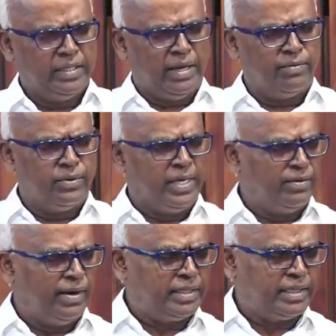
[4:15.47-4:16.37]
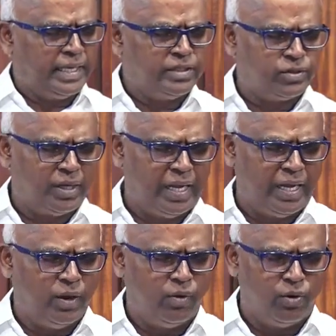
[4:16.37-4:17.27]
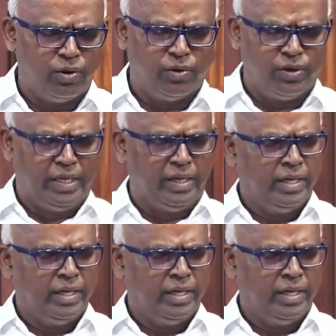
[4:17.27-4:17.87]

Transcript: தேவனுடைய வார்த்தையை சொல்ல உங்களோடு